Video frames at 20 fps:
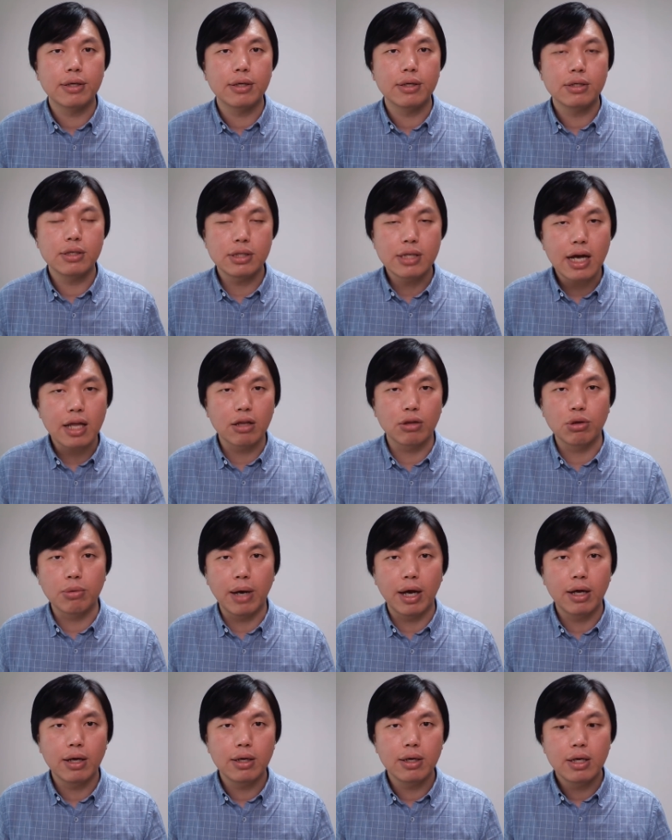是这样的，对
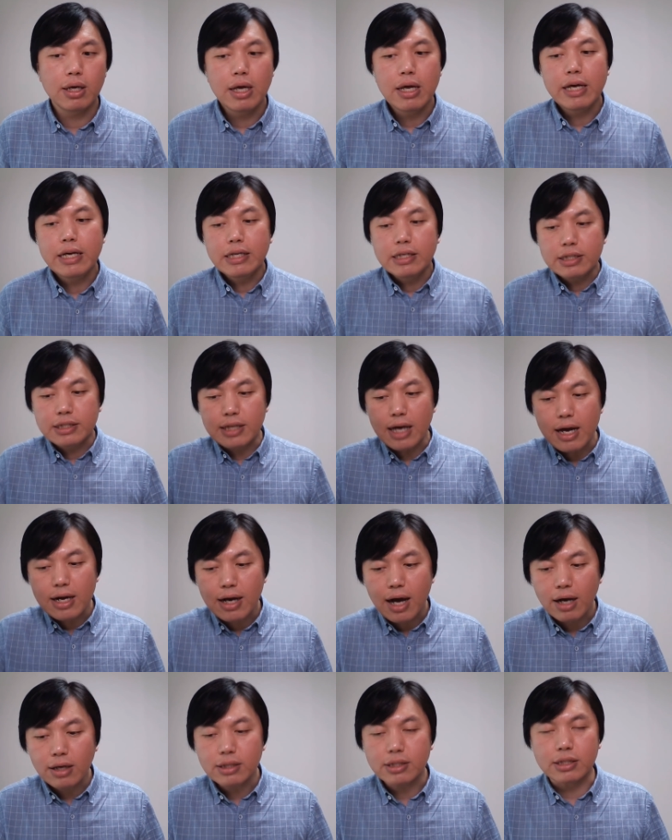吧？香
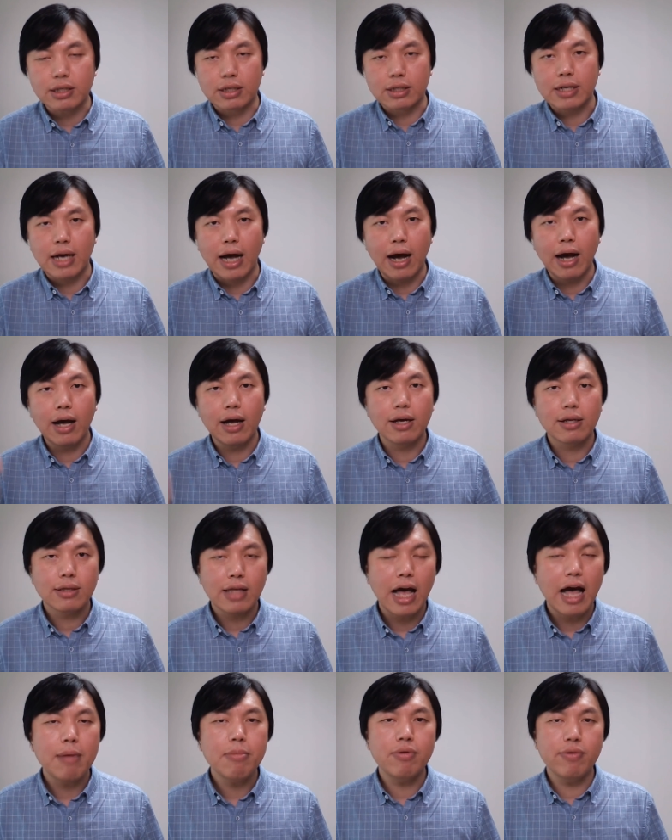港警察
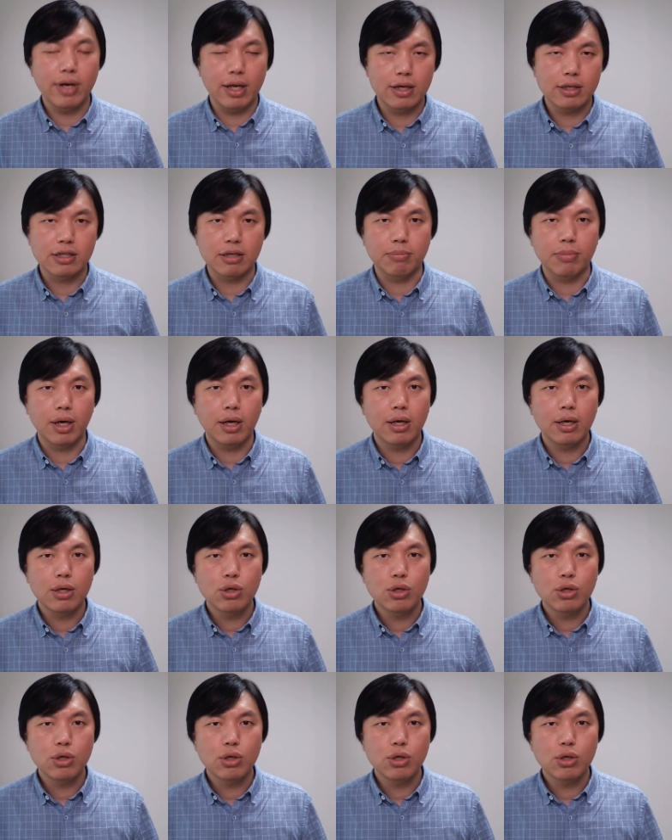他们为了什么？